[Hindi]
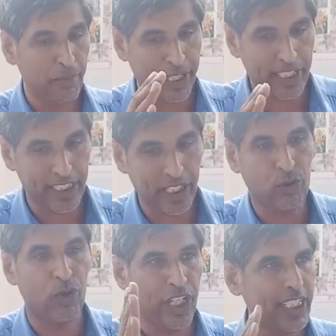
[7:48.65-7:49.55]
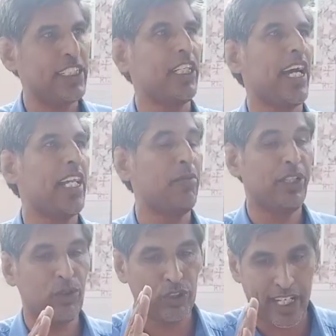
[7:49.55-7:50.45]
भाई यदि कोई किसी
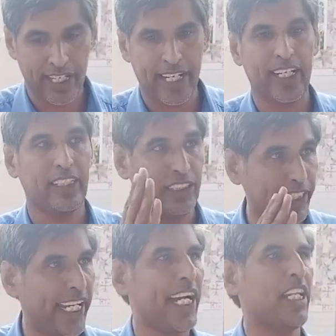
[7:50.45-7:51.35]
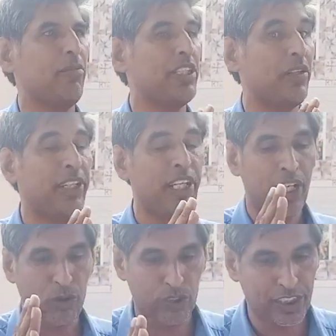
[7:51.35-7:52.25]
आदमी को धरने के किसी एक आदमी से भी
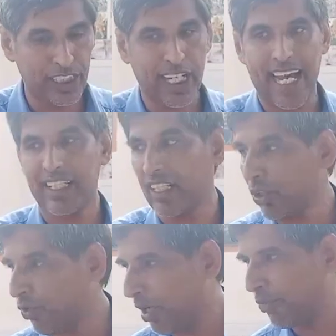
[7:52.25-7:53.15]
कोई शिकायत है तो वो